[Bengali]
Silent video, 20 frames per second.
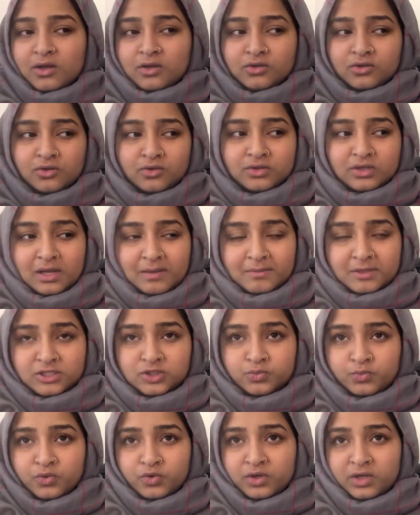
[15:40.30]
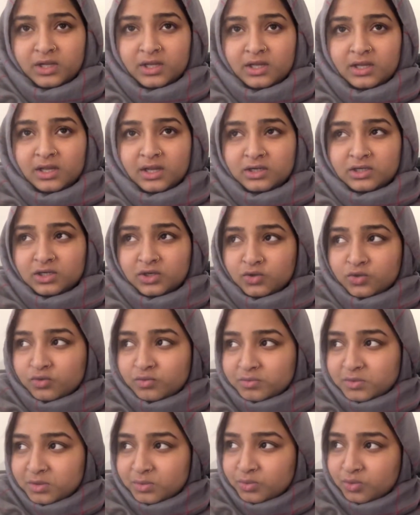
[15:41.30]
তো নামাজ পড়ে একটা
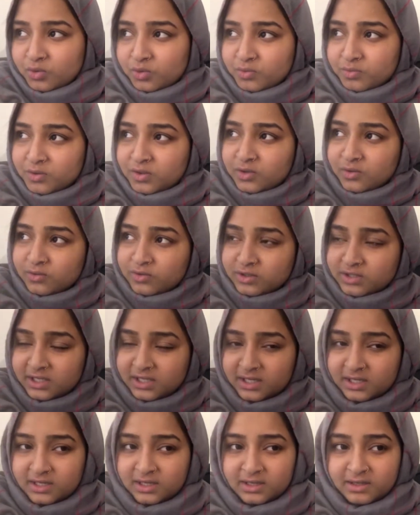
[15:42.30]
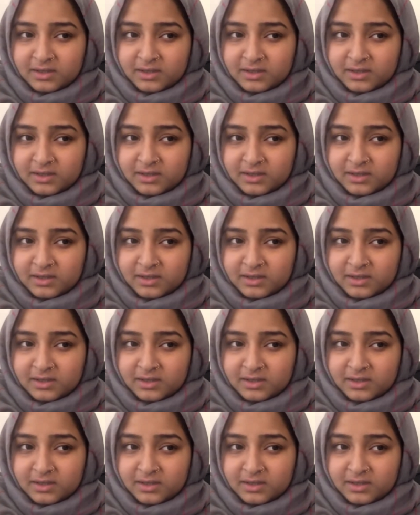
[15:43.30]
ঘুম দিব ঘুম থেকে উঠে